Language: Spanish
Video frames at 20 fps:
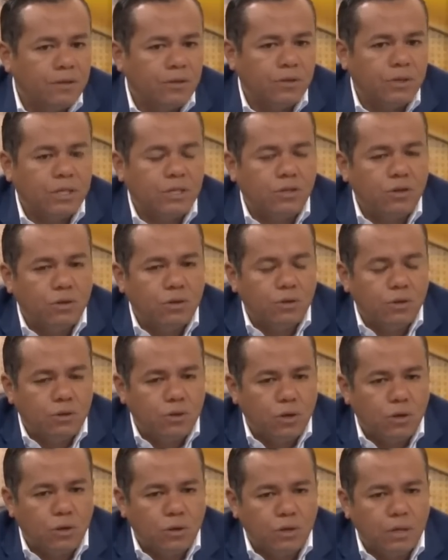Entonces
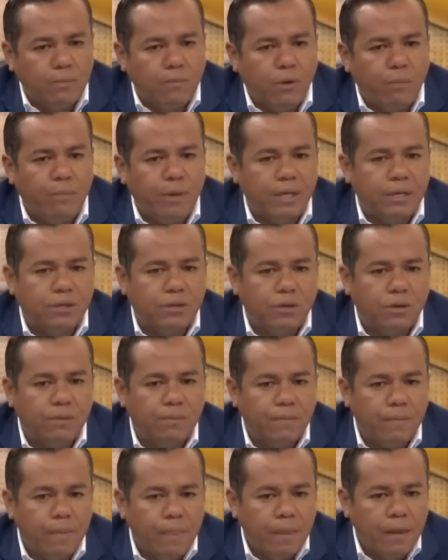nosotros hemos
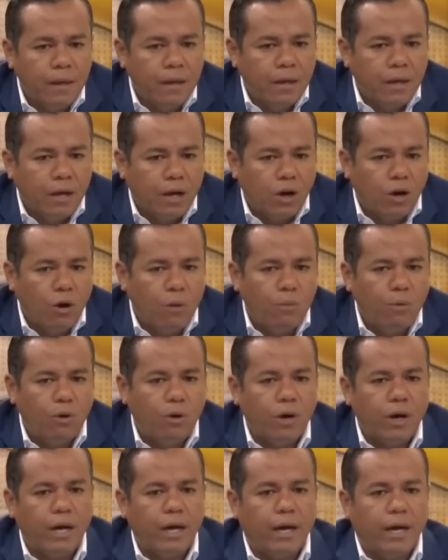visto
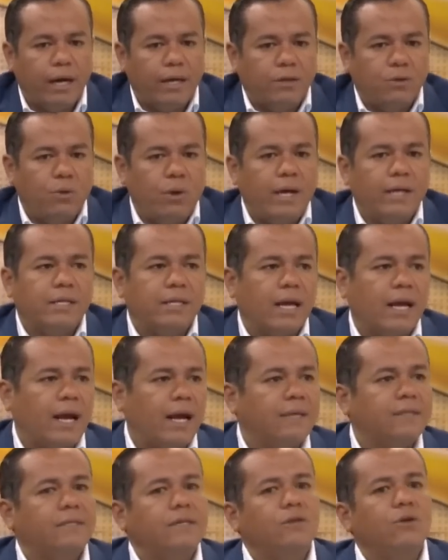cómo durante
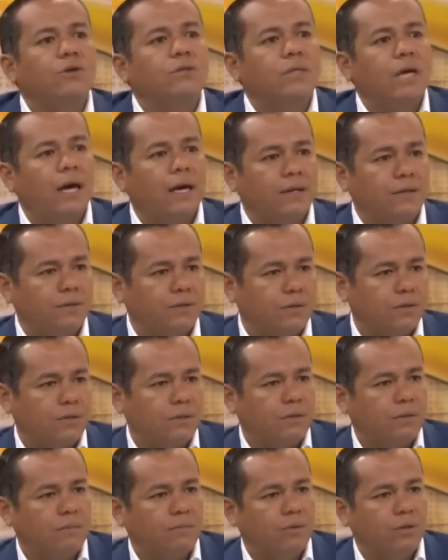casi dos
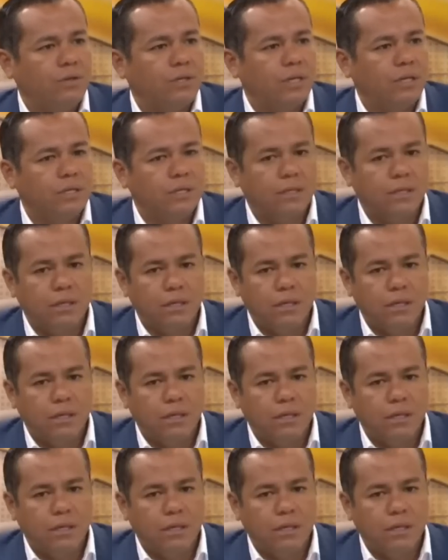años, Moisés,